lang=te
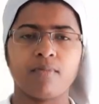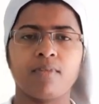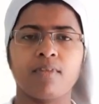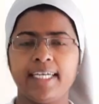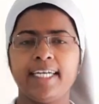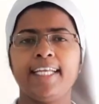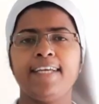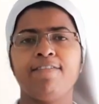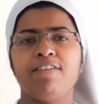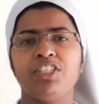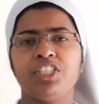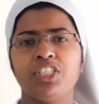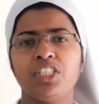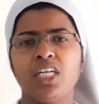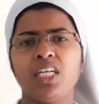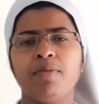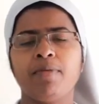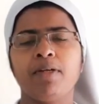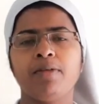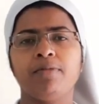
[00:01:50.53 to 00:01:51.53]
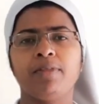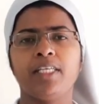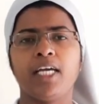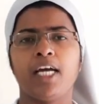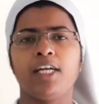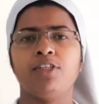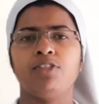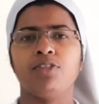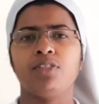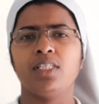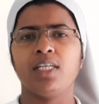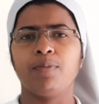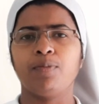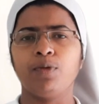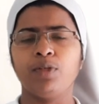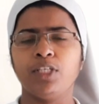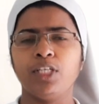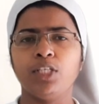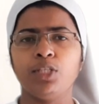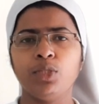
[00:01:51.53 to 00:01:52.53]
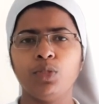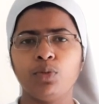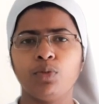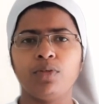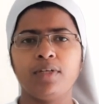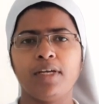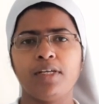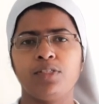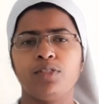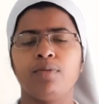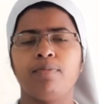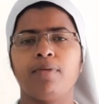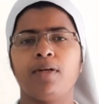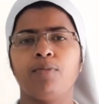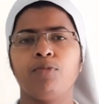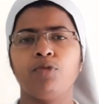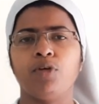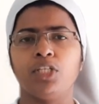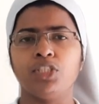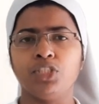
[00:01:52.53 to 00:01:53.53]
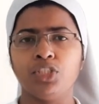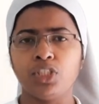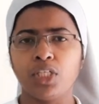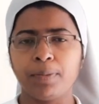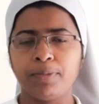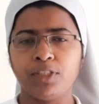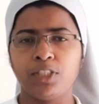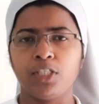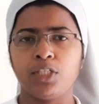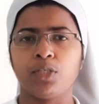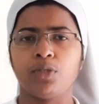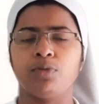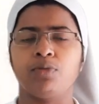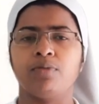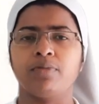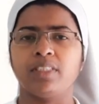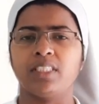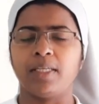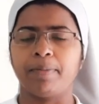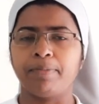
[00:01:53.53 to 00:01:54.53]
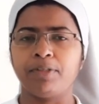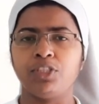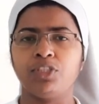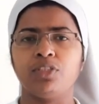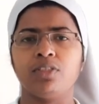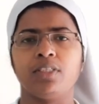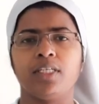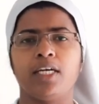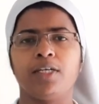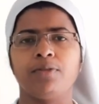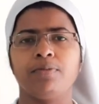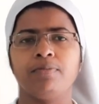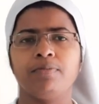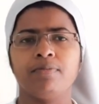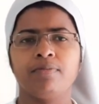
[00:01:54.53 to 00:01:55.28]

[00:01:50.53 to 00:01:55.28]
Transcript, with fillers: ఇక్కడ ఈ వచనాలు మనం ధ్యానిస్తున్నప్పుడు ఎందుకు యేసు ప్రభు అంజురపు చెట్టును శపించున్నారు